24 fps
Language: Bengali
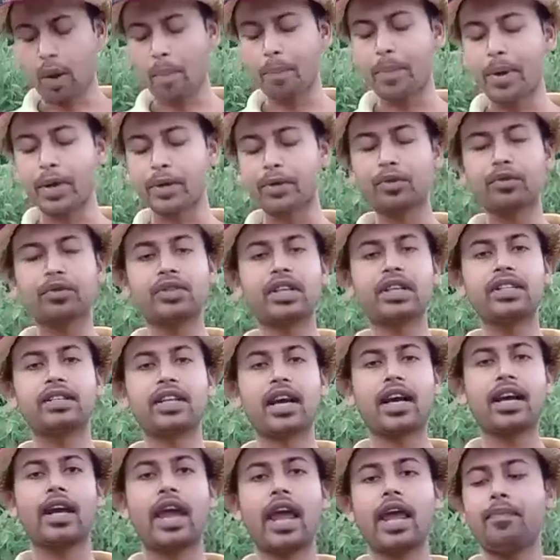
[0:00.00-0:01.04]
সব ভেষজ
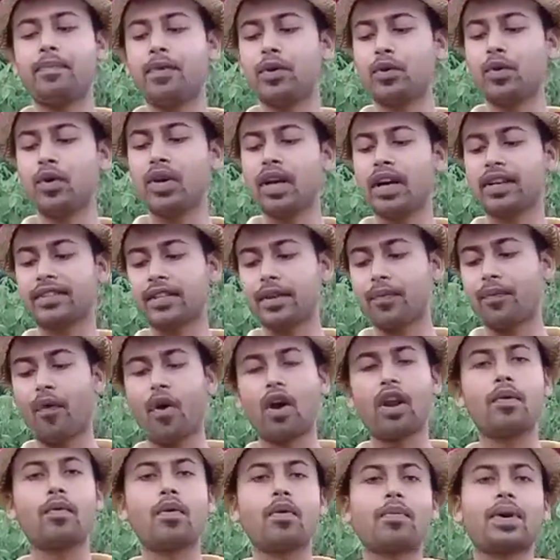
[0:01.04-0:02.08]
চিকিৎসায় এই পিটুলি গাছের
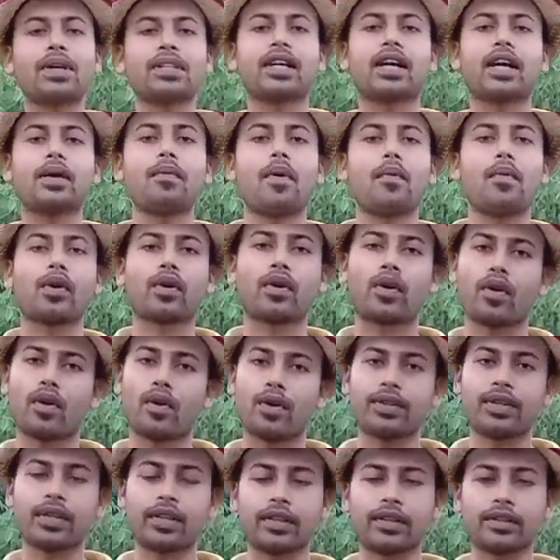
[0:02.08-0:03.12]
ফল এবং পাতাকে ব্যবহার করা
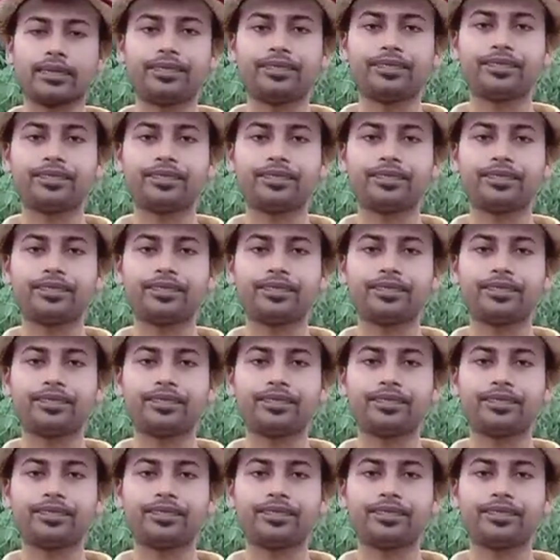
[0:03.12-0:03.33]
হয়ে থাকে